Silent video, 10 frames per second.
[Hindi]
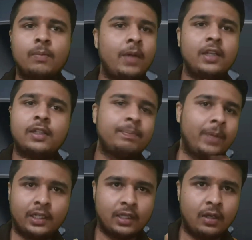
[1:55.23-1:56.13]
भाई सब
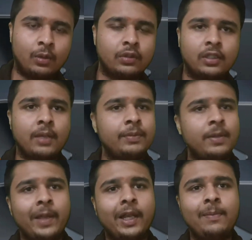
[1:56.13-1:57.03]
परेशान है उससे सबसे
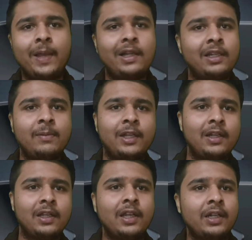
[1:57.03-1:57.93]
पहली पेनल्टी मेरी
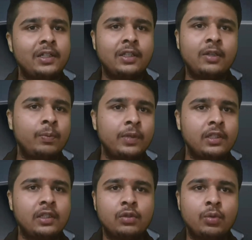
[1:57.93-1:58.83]
लगी एटी थ्री रुपीज़
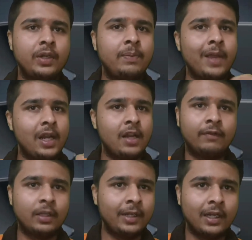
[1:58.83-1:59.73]
की जो मेरी पहले
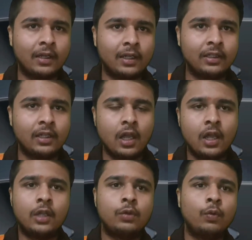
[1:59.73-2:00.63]
हफ्ते में ही लग गई थी
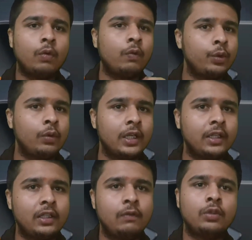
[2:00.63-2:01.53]
और वो क्यों लगी
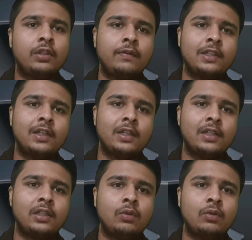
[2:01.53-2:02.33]
थी वो सिर्फ इसलिए लगी थी